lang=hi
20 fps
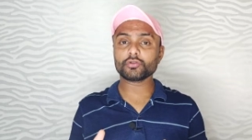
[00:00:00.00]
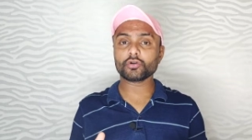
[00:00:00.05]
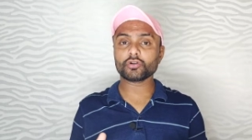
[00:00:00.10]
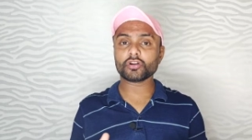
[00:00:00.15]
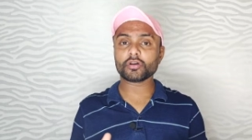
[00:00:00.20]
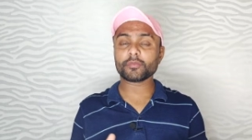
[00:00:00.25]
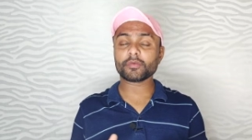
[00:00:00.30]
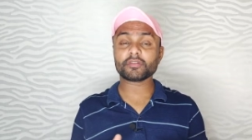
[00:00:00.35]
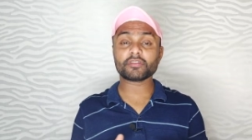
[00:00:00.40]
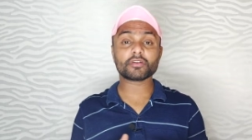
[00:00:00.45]
इन
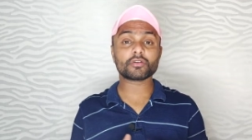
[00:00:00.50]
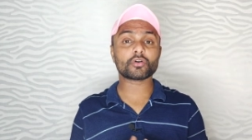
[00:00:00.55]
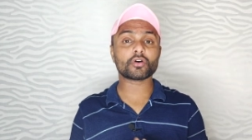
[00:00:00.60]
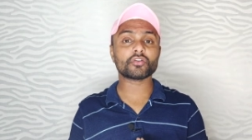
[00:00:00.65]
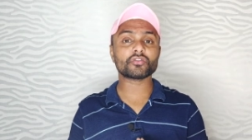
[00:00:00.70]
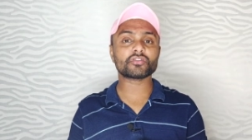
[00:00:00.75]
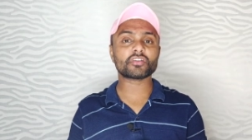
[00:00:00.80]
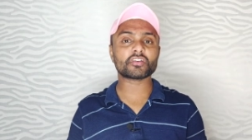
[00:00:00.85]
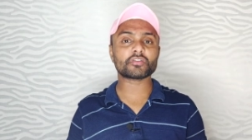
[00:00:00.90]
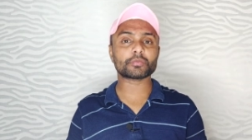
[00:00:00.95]
दोनों में से
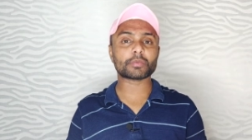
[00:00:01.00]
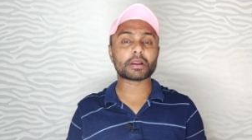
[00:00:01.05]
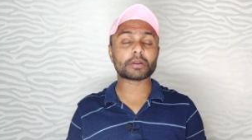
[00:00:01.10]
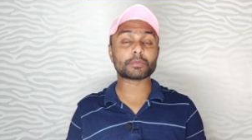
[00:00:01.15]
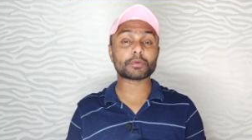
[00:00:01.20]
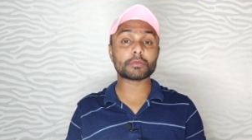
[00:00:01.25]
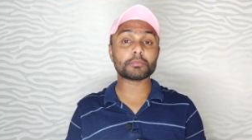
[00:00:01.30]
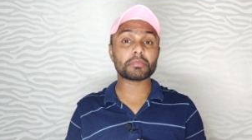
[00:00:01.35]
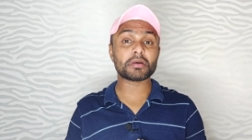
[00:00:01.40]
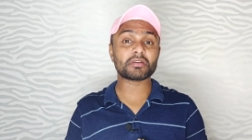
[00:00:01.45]
कौन सा
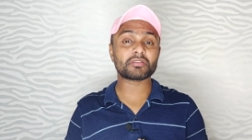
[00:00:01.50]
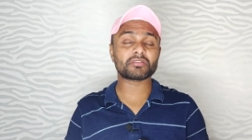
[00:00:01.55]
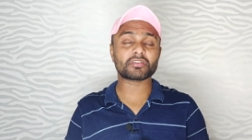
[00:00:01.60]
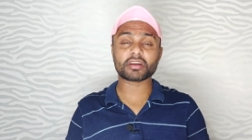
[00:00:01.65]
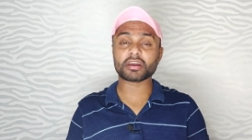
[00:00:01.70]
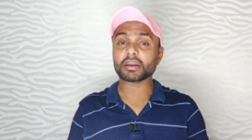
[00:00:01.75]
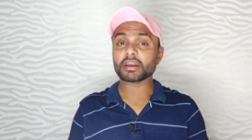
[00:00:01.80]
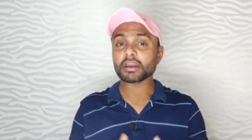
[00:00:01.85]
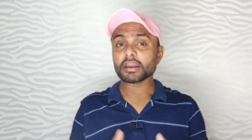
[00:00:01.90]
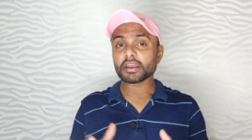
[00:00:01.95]
स्मार्टफोन
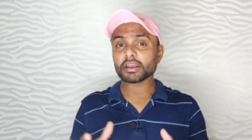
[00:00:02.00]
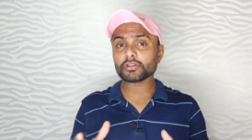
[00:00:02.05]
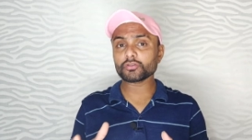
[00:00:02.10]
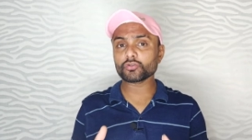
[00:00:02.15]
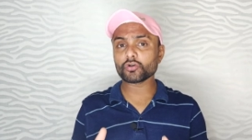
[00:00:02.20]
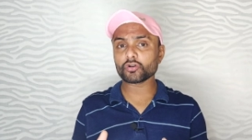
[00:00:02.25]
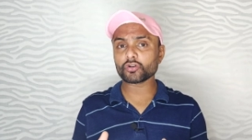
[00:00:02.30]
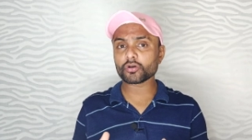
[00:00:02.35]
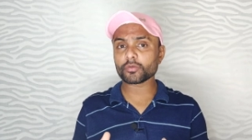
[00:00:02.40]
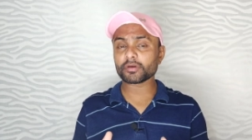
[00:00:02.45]
बेस्ट है इन
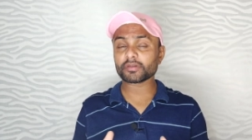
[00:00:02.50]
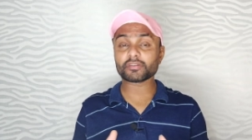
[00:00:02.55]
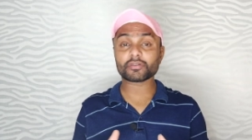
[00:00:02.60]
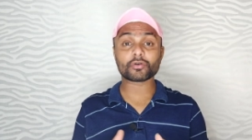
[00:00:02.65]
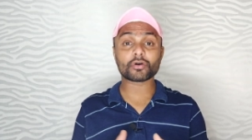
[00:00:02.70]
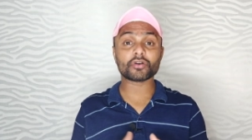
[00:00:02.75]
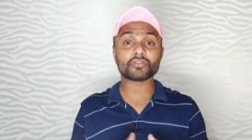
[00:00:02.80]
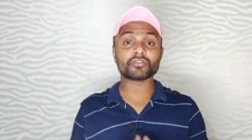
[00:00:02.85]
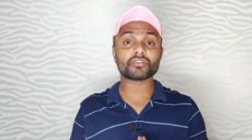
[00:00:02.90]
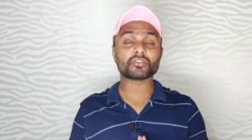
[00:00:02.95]
दोनों में
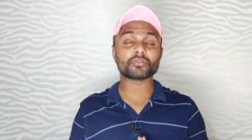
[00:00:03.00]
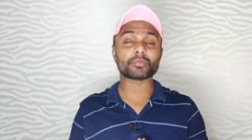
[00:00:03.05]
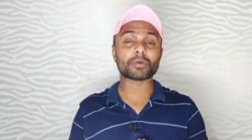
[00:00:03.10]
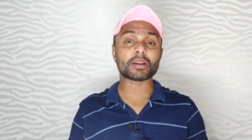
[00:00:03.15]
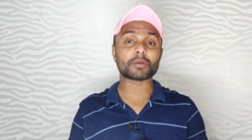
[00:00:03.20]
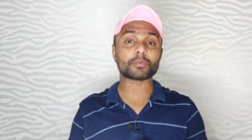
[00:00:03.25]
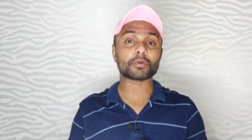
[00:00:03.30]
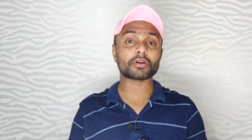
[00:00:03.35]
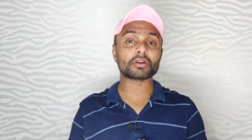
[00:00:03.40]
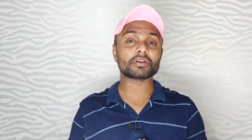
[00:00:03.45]
से कौन से
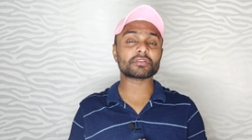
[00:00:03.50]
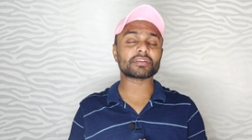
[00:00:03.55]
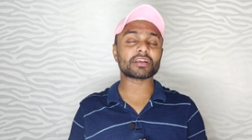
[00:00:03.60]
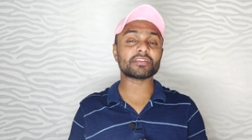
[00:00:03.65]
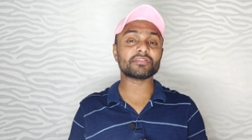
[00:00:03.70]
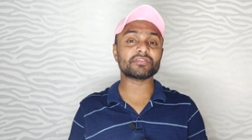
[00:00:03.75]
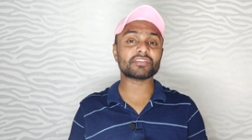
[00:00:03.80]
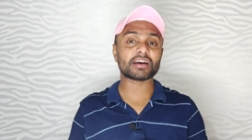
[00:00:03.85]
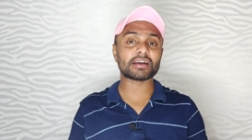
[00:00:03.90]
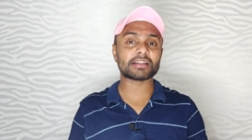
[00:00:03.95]
स्मार्टफोन के
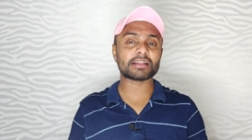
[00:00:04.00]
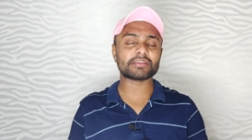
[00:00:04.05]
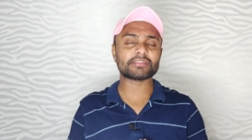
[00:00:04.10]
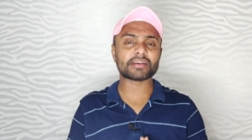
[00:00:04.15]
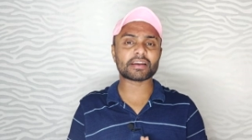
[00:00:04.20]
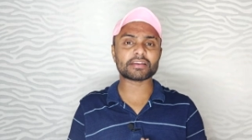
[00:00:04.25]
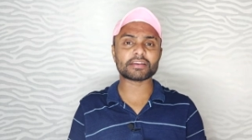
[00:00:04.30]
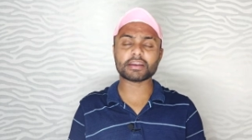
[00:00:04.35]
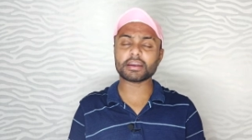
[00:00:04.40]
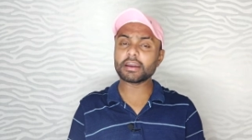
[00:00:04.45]
साथ जाना
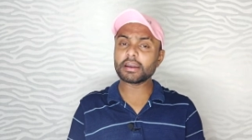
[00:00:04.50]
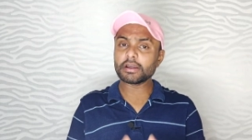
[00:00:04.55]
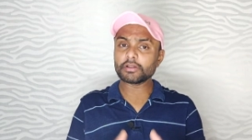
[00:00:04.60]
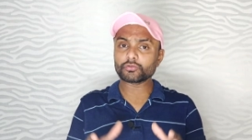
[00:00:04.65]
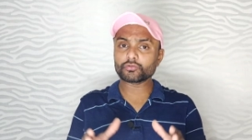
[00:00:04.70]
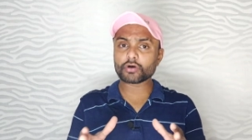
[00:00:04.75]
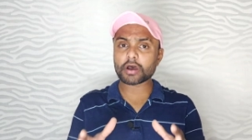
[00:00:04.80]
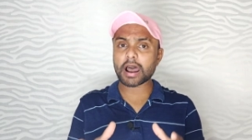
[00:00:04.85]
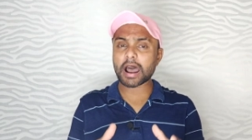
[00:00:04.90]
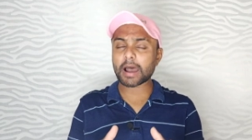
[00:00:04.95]
चाहिए
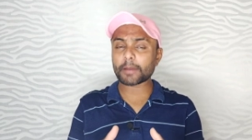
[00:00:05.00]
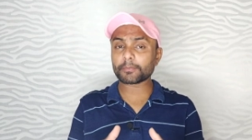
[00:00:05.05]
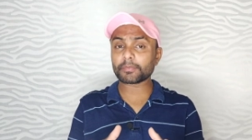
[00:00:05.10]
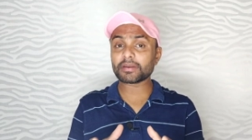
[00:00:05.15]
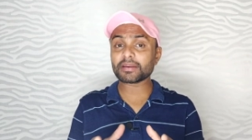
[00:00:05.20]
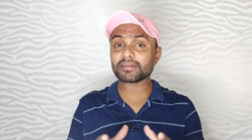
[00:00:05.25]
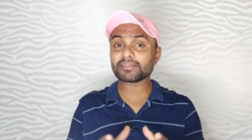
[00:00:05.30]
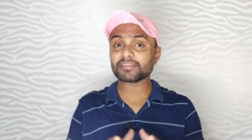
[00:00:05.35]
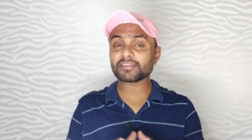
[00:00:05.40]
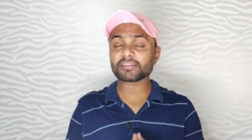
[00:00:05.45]
तो
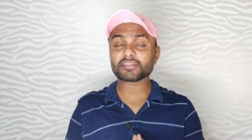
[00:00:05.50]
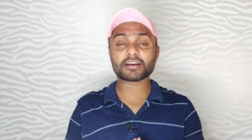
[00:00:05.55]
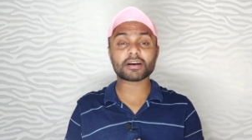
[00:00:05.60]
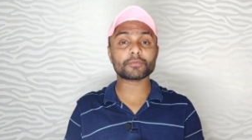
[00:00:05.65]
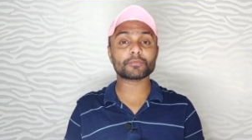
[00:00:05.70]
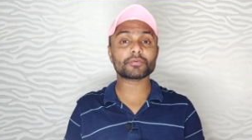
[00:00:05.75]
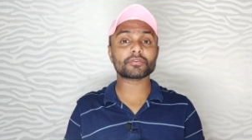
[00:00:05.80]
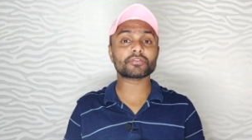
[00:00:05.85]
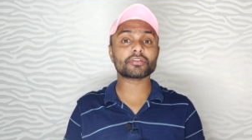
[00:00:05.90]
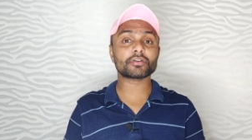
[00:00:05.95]
आपके इसी
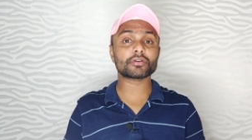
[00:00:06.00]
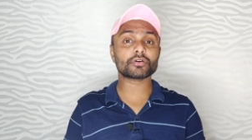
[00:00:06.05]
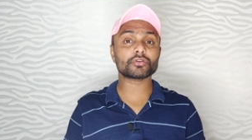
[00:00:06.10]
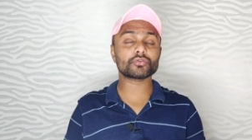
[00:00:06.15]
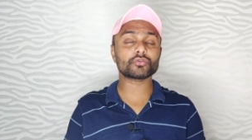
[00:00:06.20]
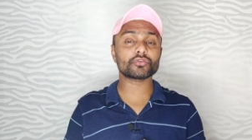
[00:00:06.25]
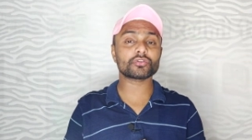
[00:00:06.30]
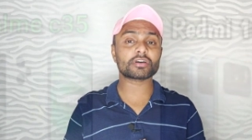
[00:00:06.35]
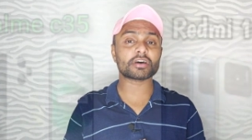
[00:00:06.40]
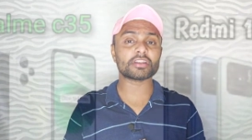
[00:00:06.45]
कन्फ्यूजन को
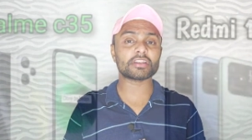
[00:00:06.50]
दूर